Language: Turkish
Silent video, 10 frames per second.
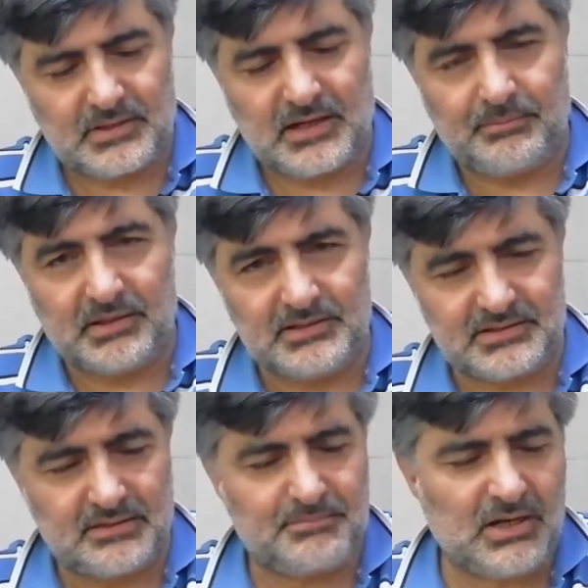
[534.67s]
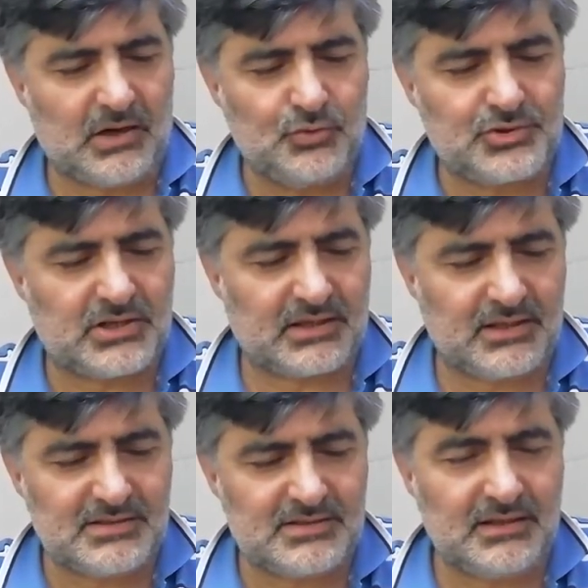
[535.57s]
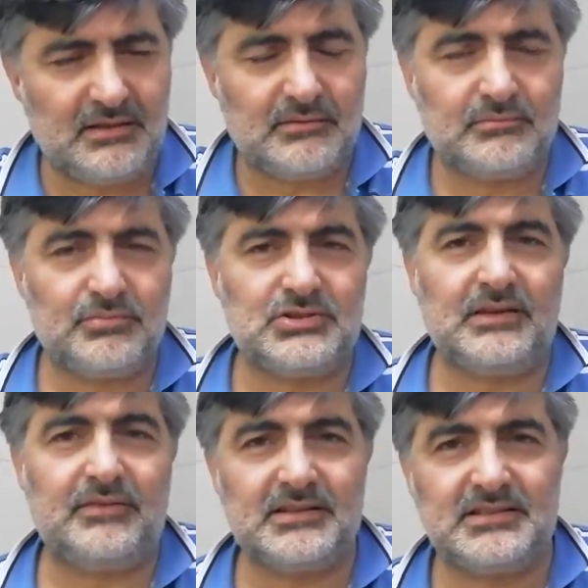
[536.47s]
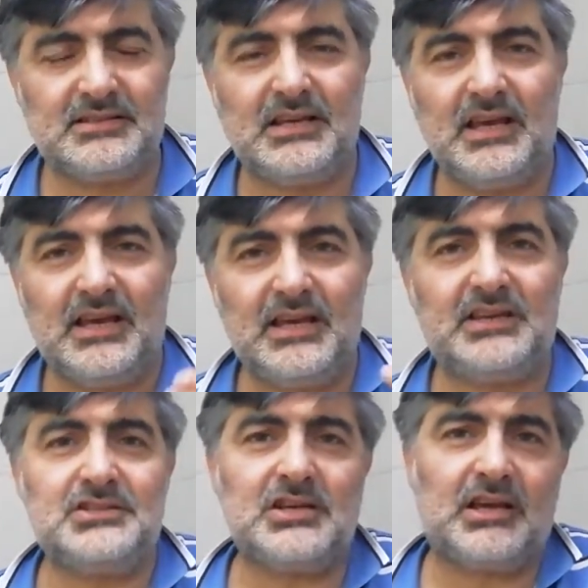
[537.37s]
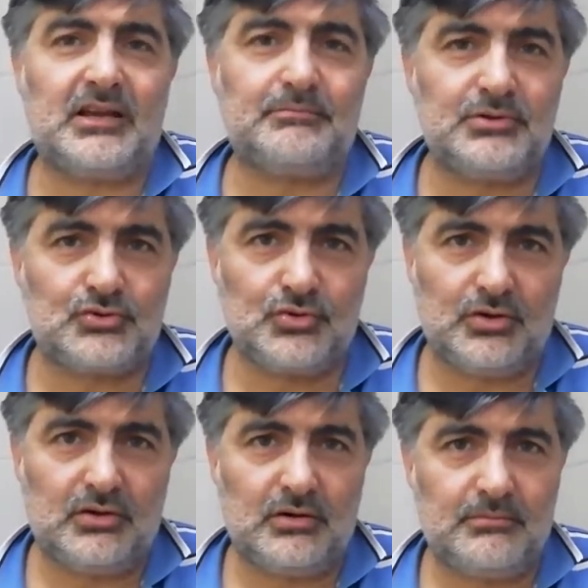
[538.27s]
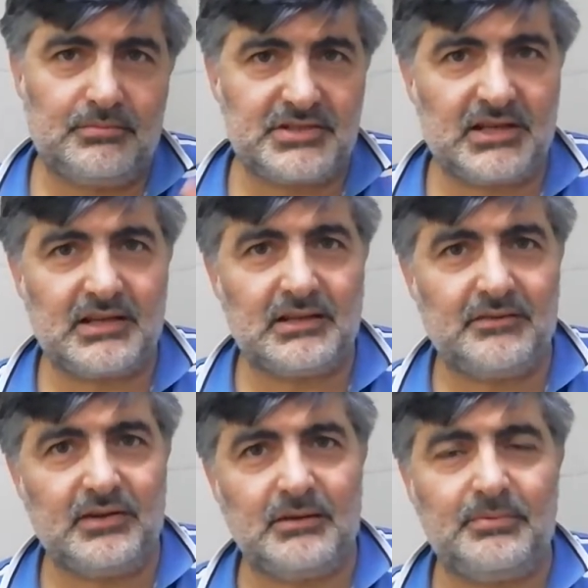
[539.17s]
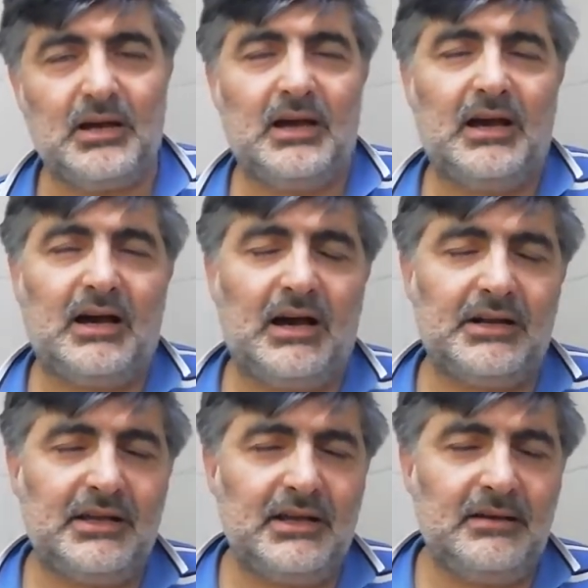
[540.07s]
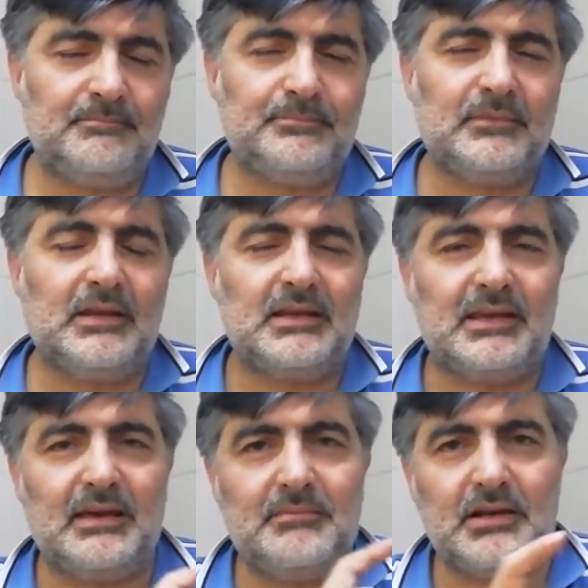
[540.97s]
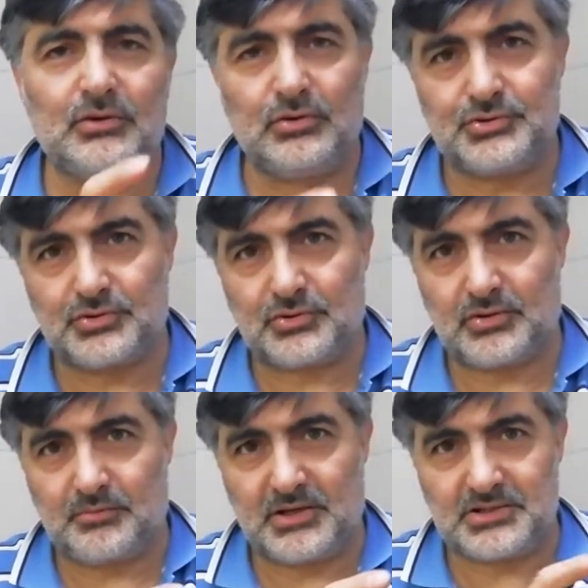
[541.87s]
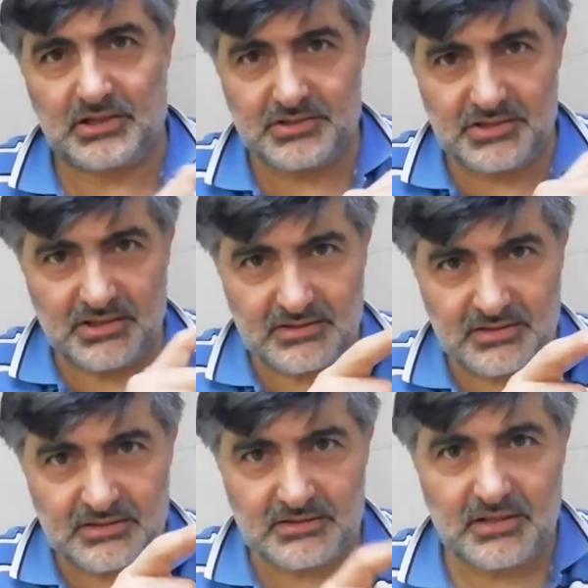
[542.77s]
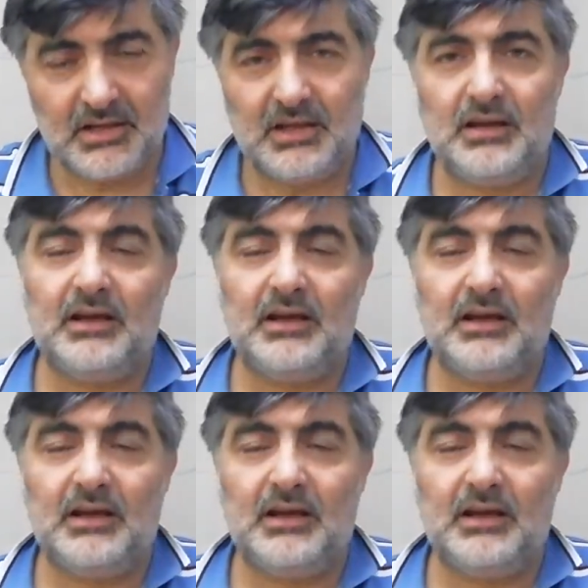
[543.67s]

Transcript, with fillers: kapalısı bir avuç kadarsa hı hı. bu sefer siz 2 şeker bir su bu şekilde verip araya kemerini oluşturtturmaya çalışacaksınız. Hı hı.